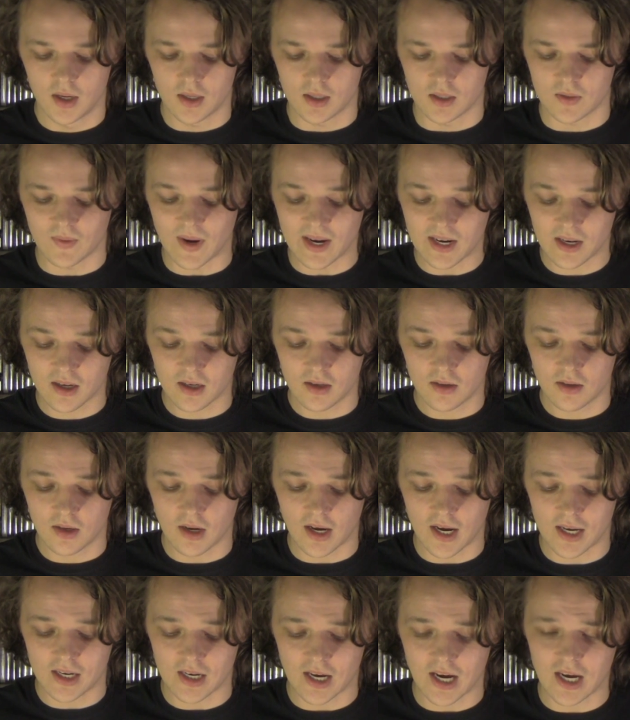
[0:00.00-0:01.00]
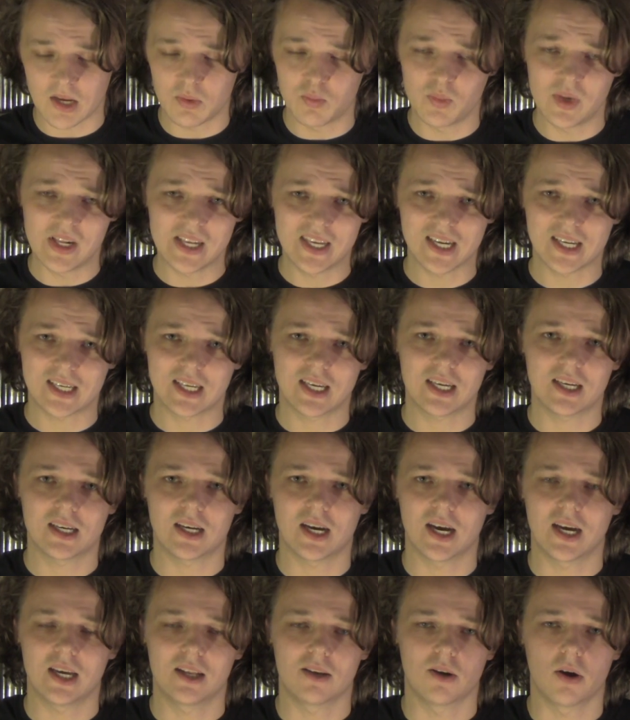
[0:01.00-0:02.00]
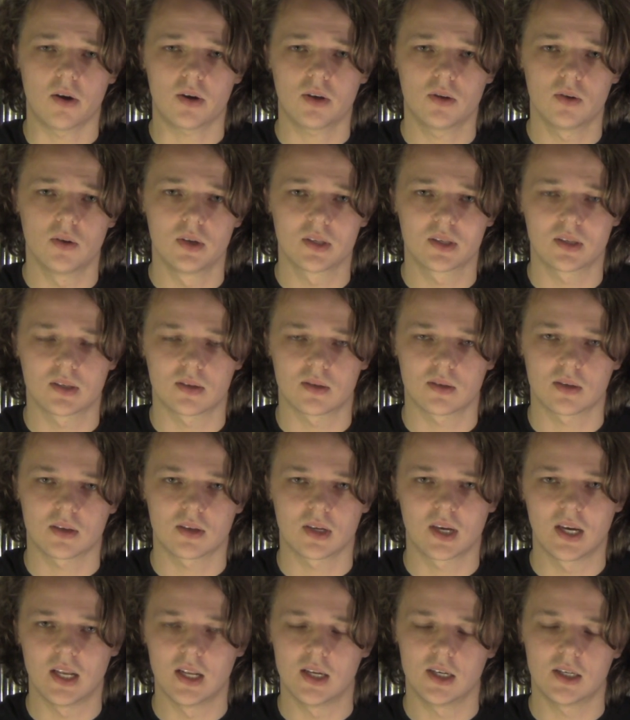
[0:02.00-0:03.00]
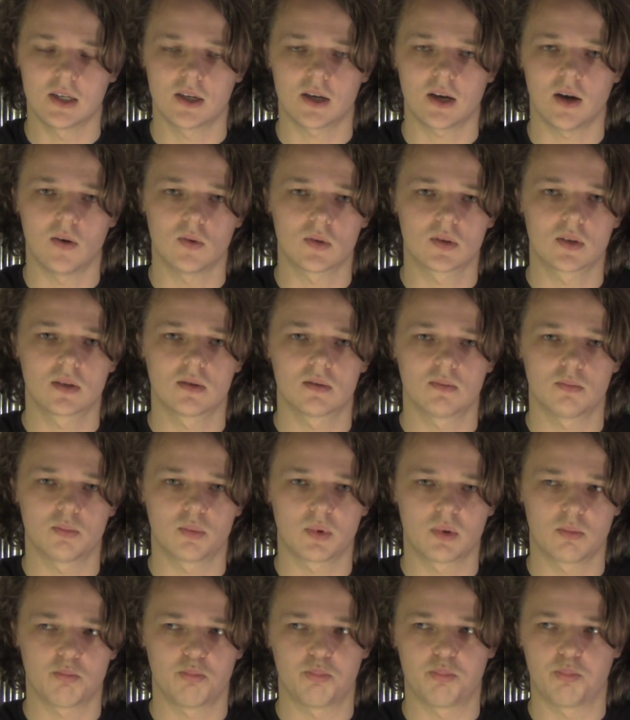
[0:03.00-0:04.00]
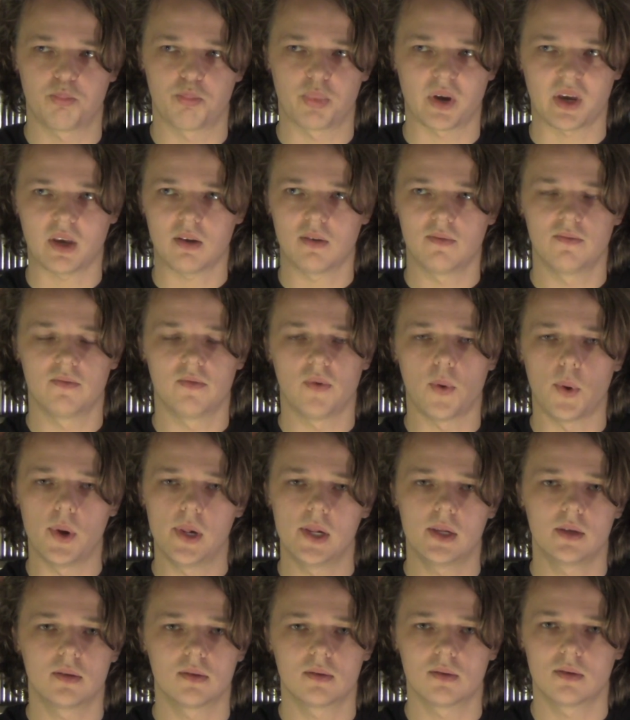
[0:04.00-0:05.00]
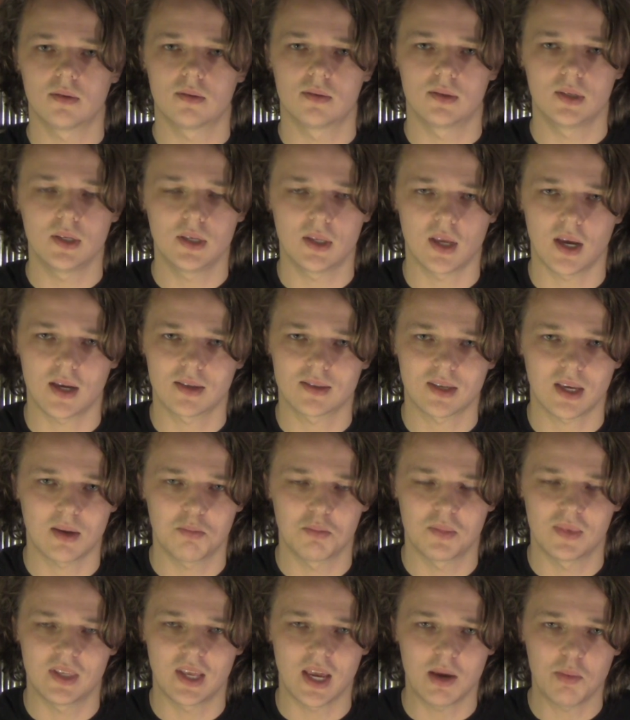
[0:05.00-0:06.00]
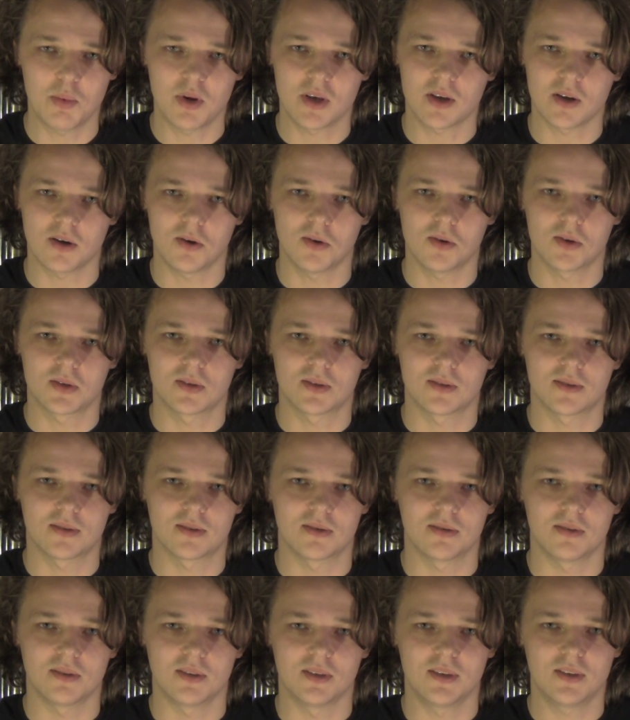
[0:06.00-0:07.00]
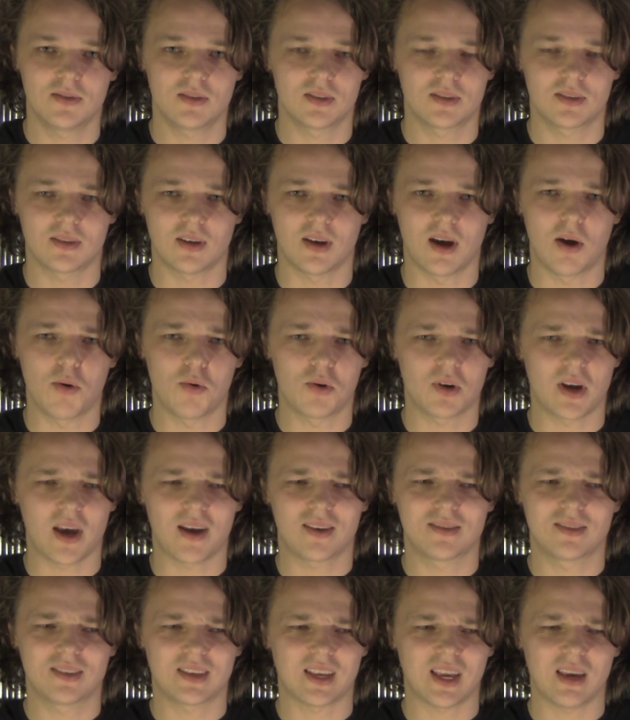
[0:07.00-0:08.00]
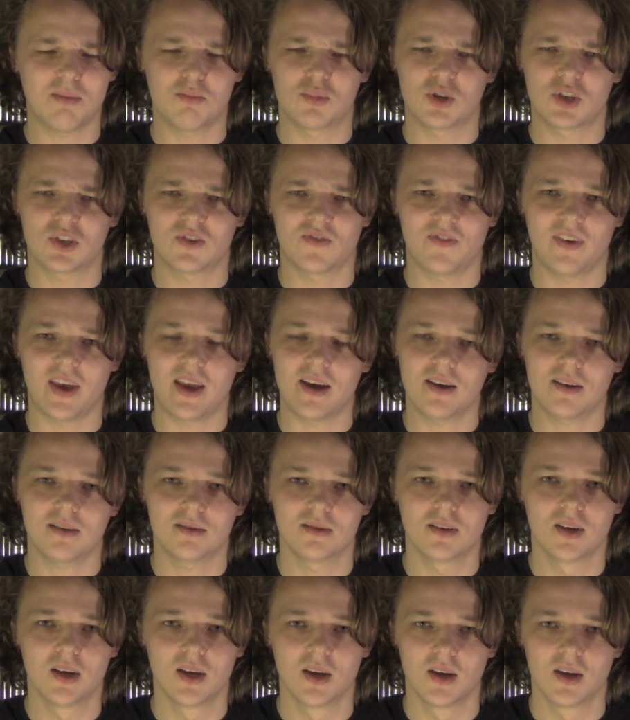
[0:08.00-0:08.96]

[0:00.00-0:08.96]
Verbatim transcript: Des Weiteren hat ein Milliardär einen Oculus-Killer rausbringen wollen, sieht extrem dämlich aus, ist auch extrem schwer